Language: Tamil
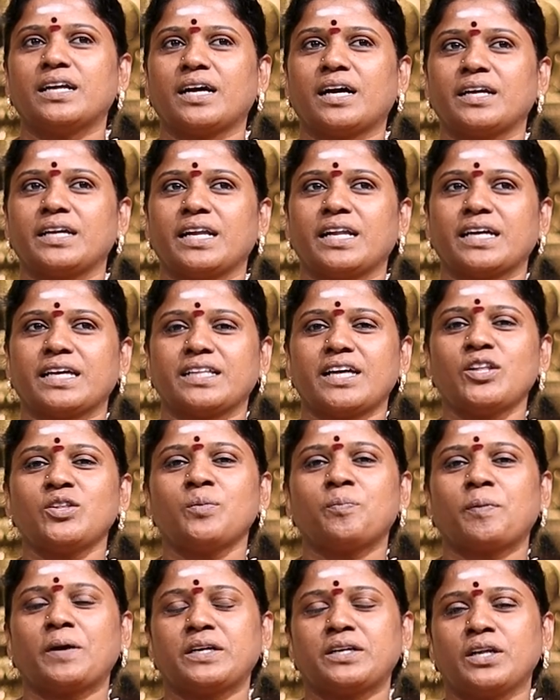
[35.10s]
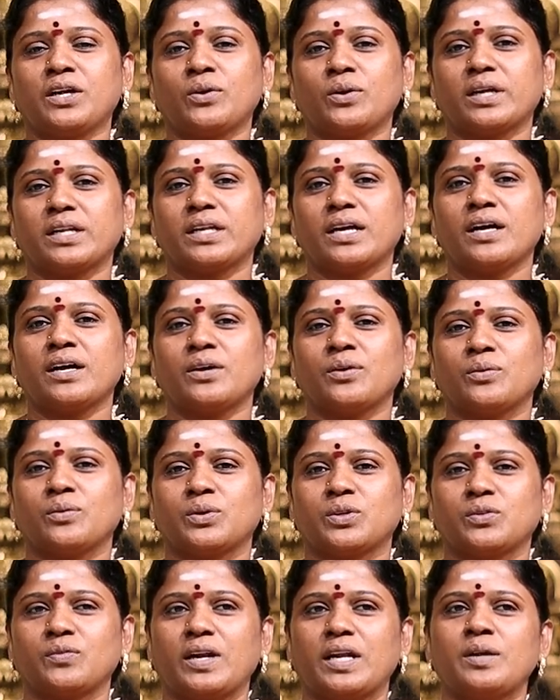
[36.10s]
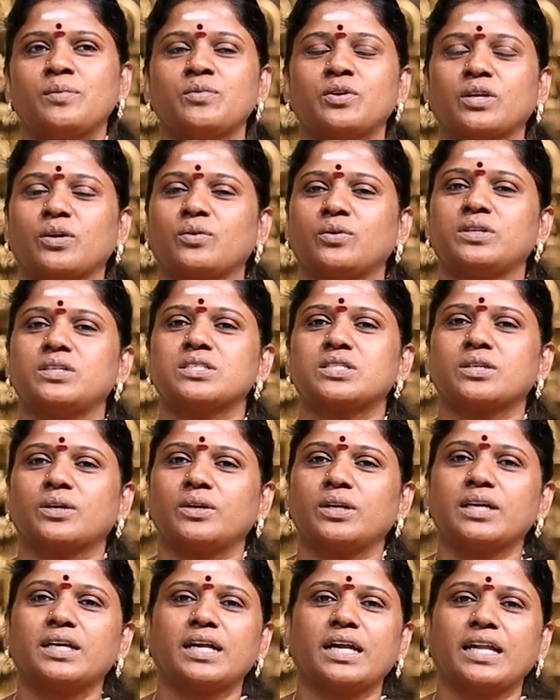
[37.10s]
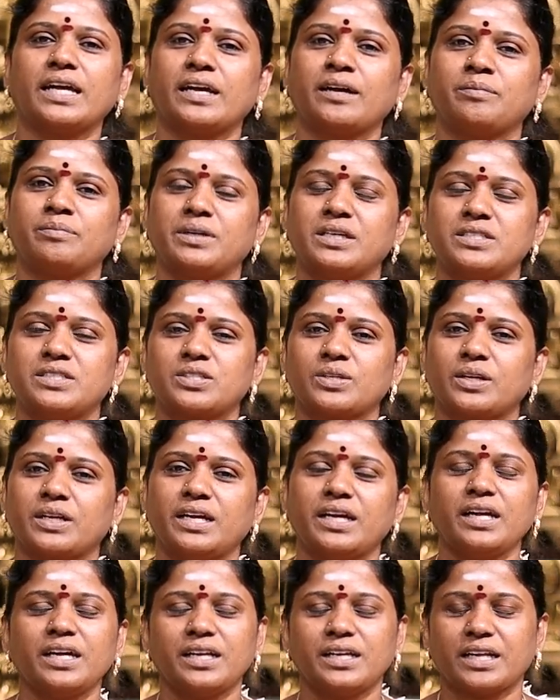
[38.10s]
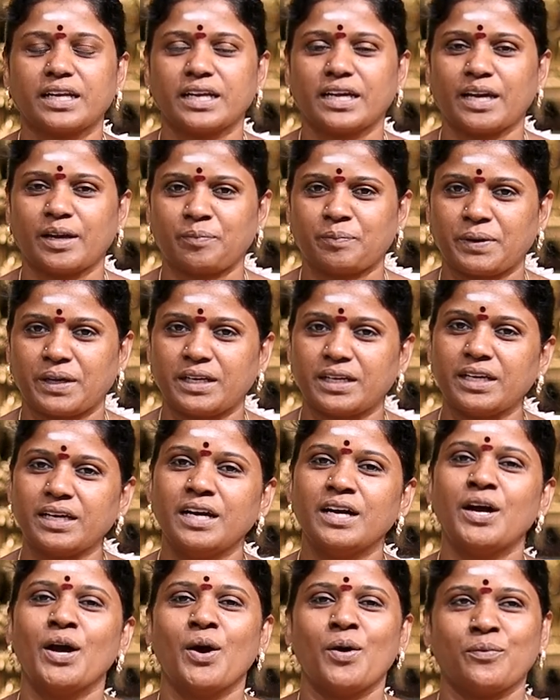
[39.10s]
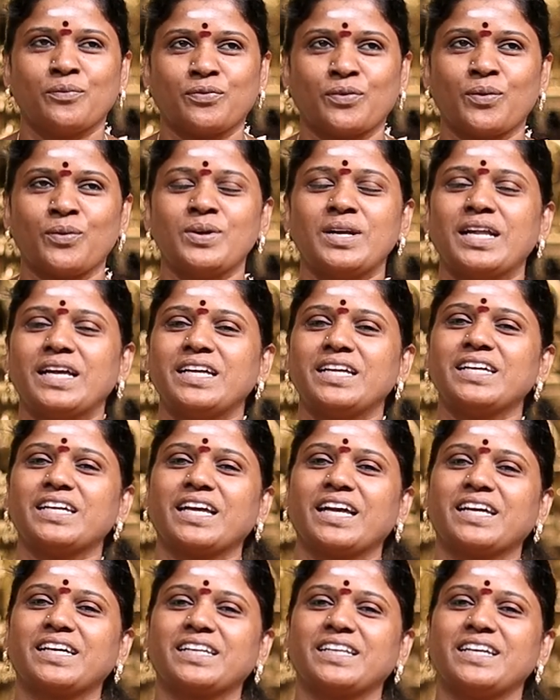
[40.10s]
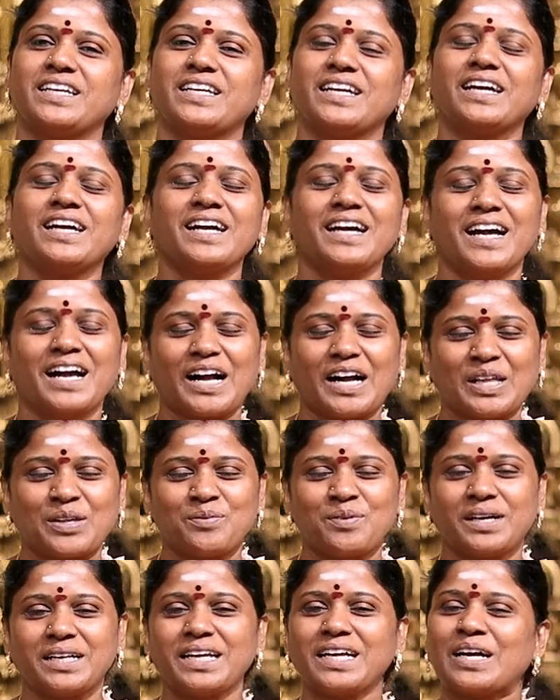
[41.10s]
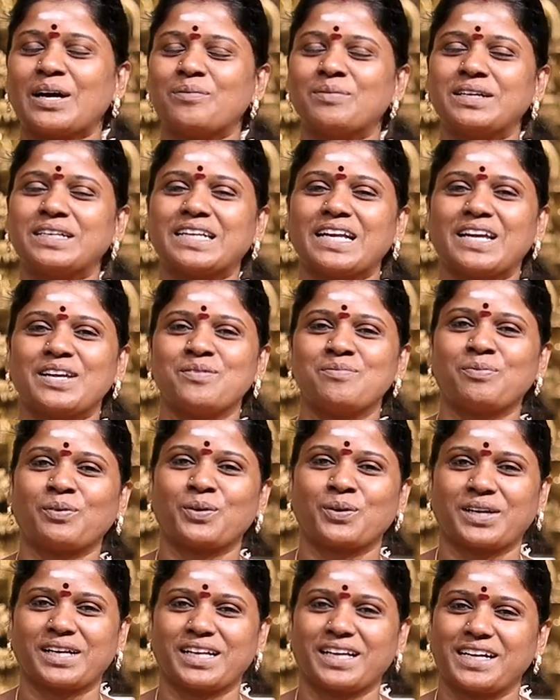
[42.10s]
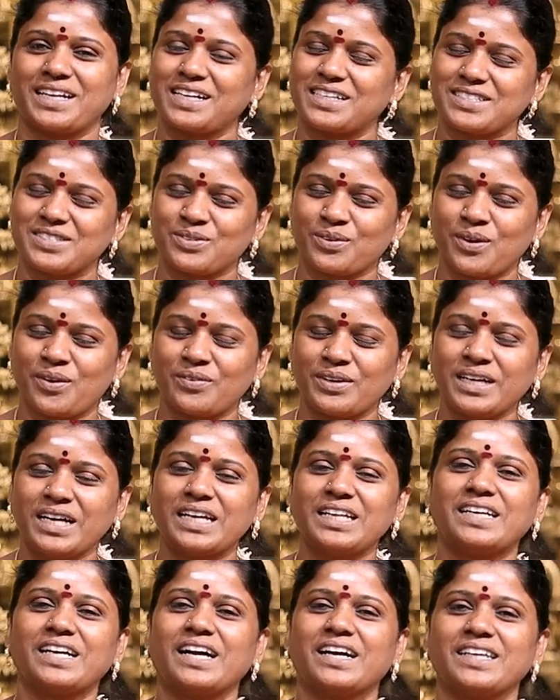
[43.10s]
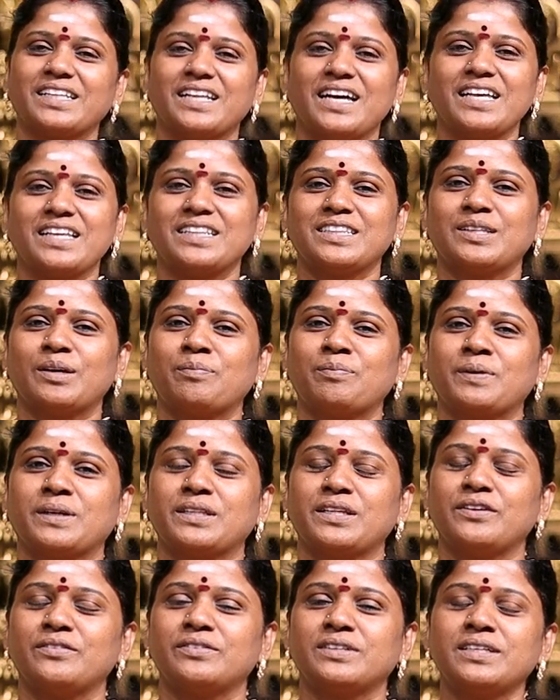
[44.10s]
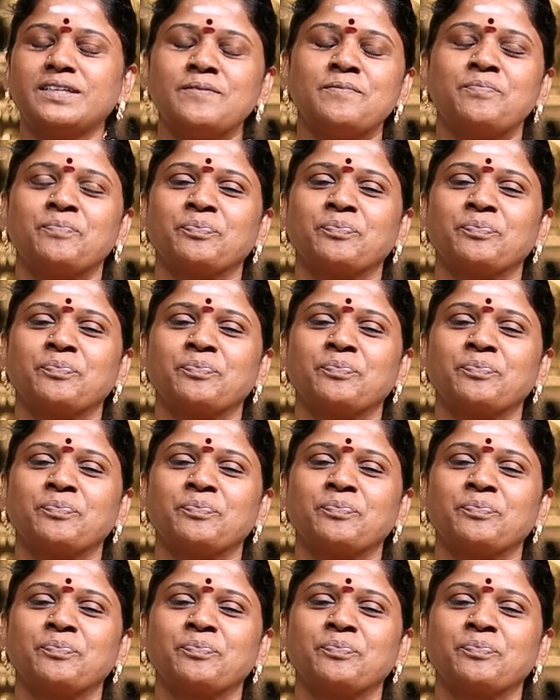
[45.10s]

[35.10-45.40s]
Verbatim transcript: நான் எனக்கு ஏதாவது பர்டிகுலராக ஒரு வழிமுறை ஒன்று சொல்லுங்களேன் அப்படின்னு சொல்லி நிறைய பேர் ஃபோன்லேயும் கேட்குறீங்க அது மாதிரி கமெண்ட்லேயும் போட்டிருக்கீங்க ஸோ அவங்களுக்காக தான் இந்த பதிவு